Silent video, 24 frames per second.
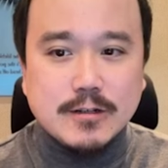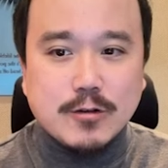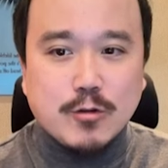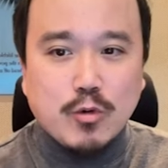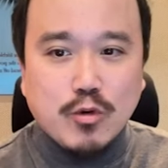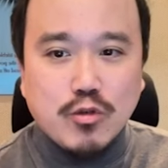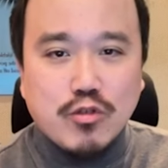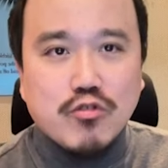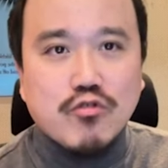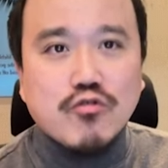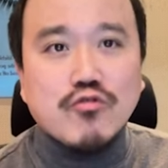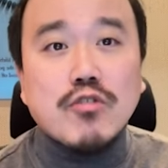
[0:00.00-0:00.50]

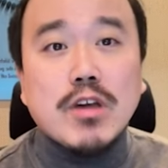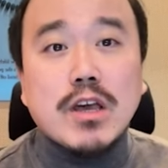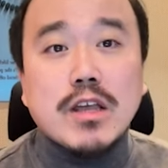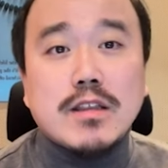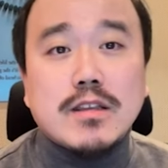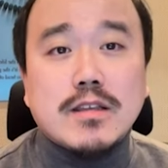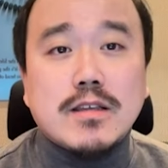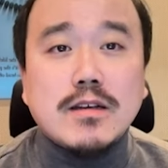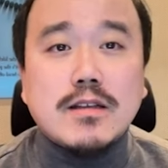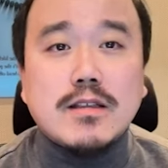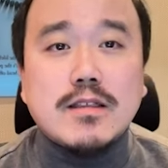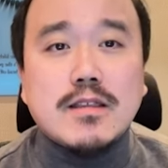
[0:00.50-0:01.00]

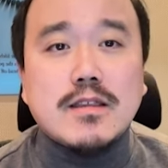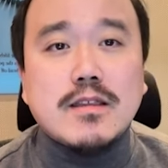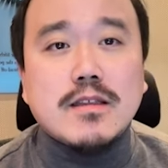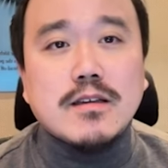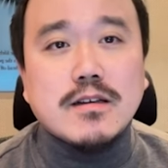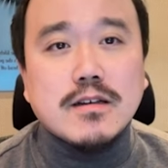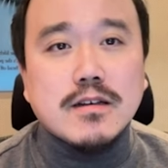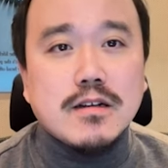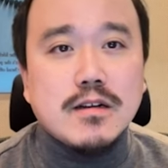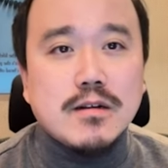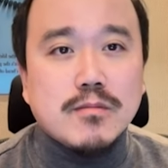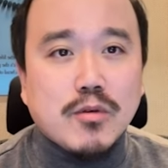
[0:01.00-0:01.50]
고추의
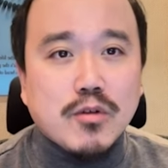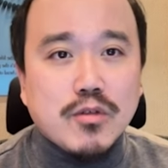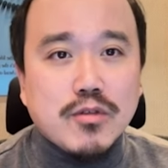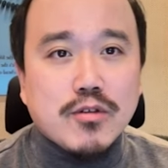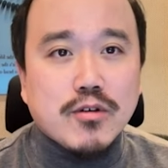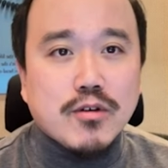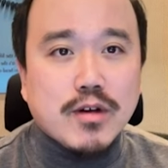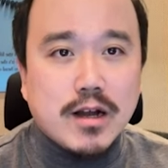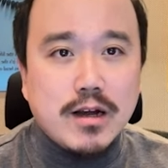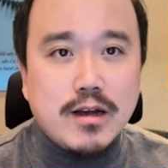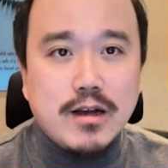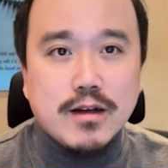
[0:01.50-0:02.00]
특징을
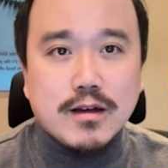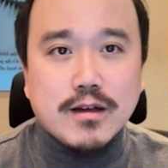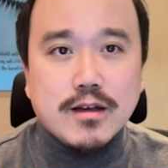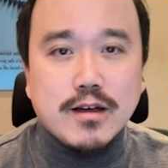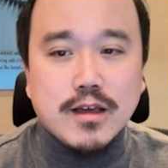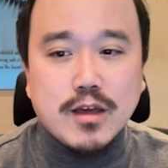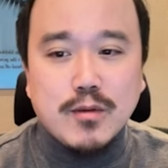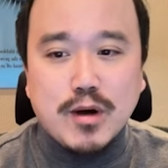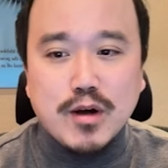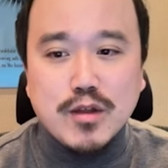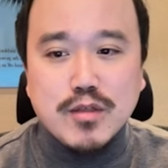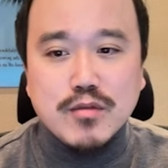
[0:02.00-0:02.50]
먼저
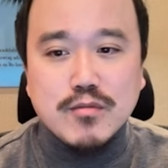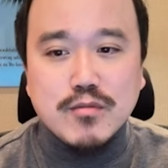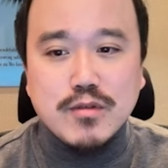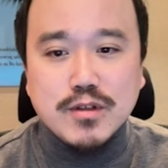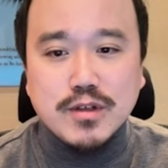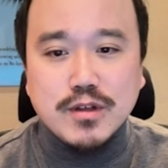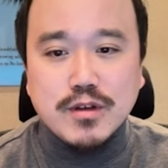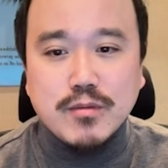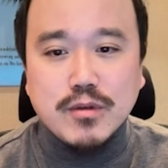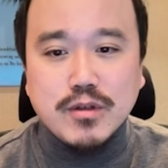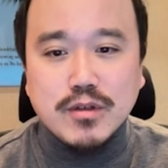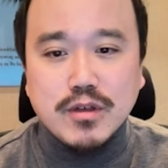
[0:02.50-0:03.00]
간략하게 말씀을
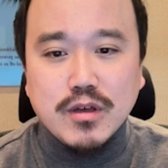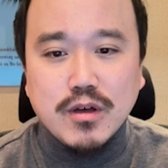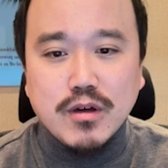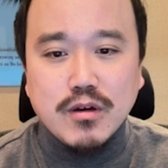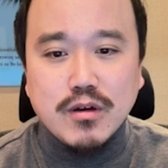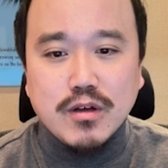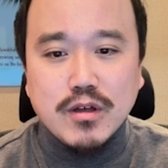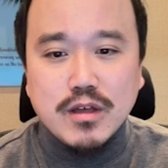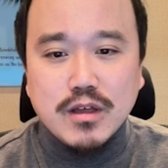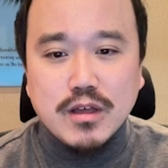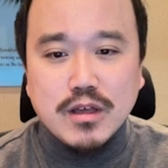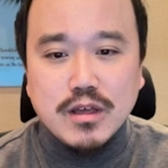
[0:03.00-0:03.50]
드리면요,
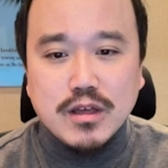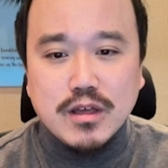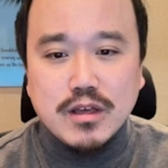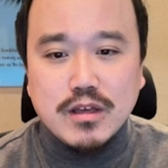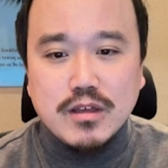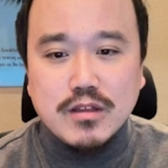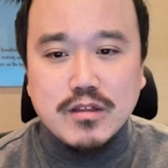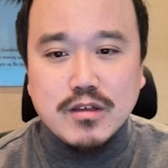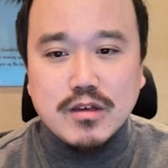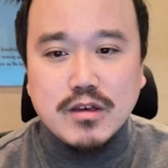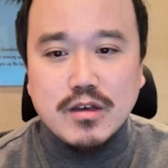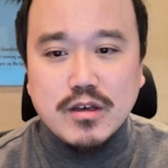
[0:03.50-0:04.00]

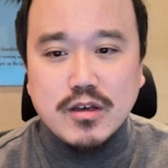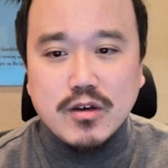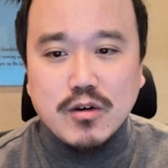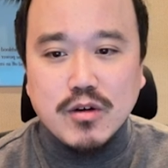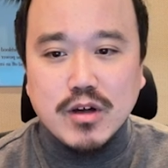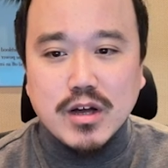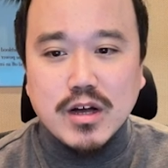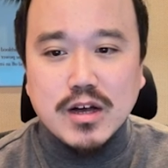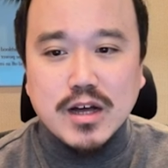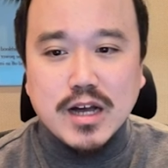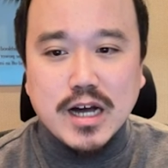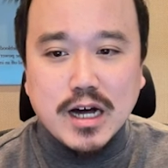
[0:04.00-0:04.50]
이제
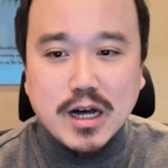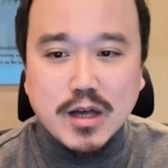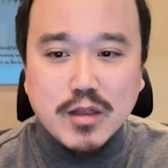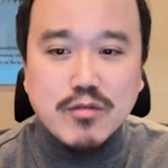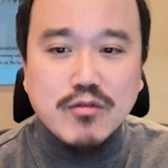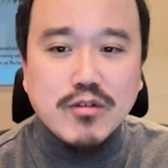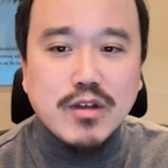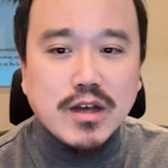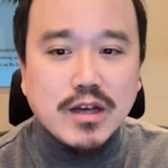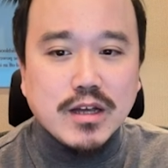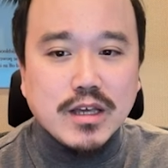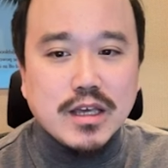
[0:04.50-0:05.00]
연간
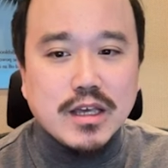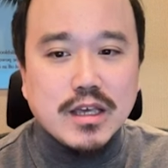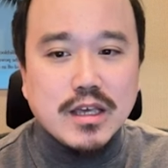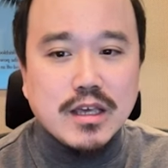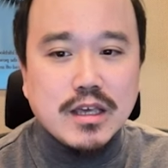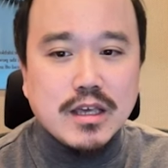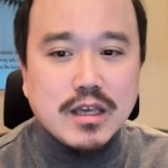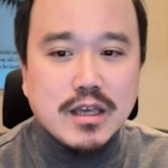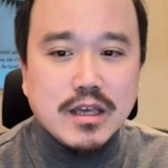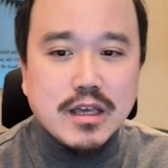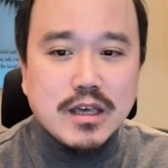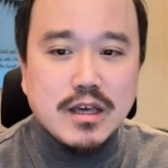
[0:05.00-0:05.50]

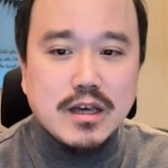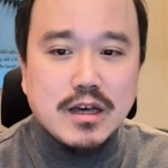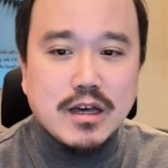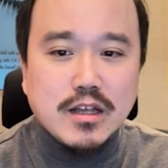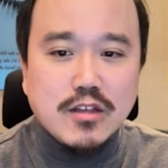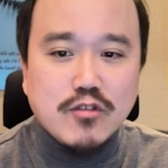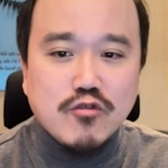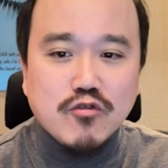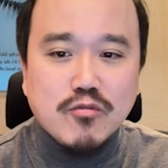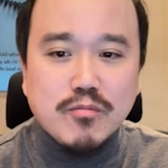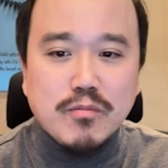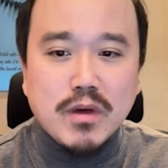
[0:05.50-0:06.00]
강수량이
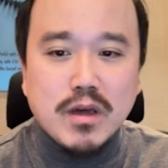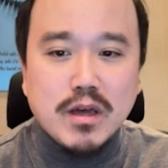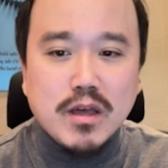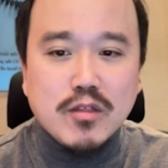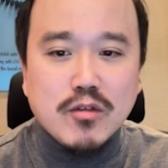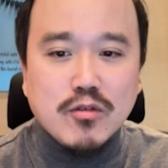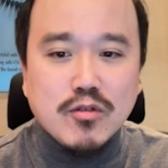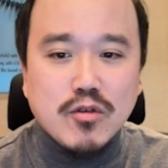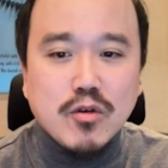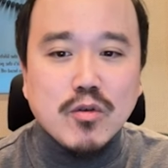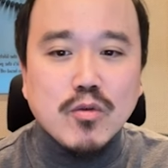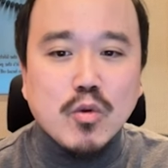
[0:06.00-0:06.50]
한
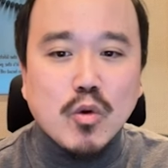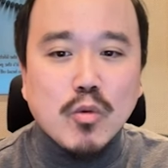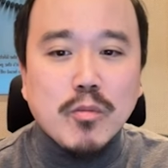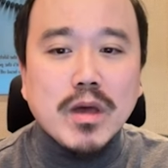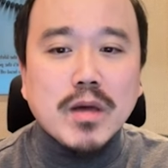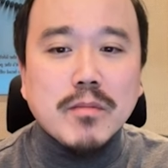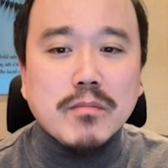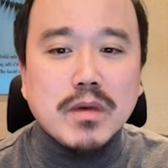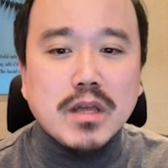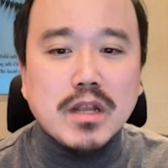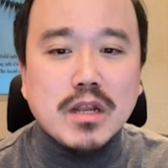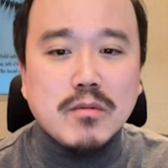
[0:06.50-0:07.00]
육백에서
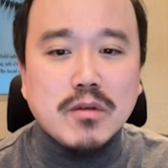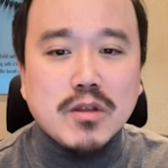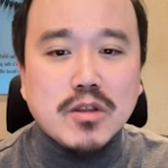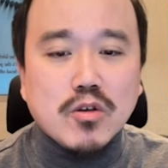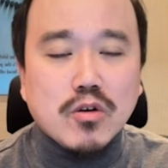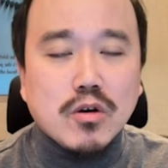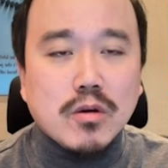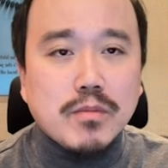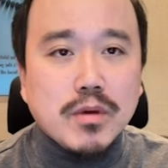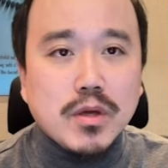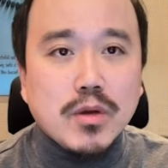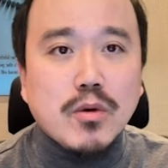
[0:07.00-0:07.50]
천오백
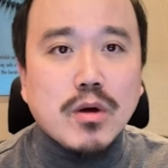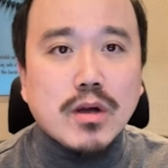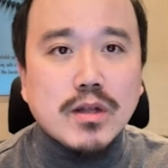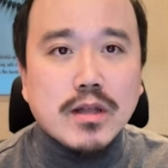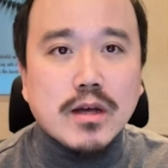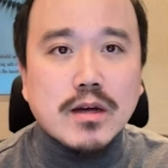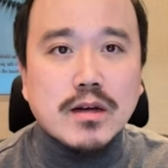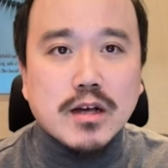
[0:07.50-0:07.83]
밀리미터가 필요하다.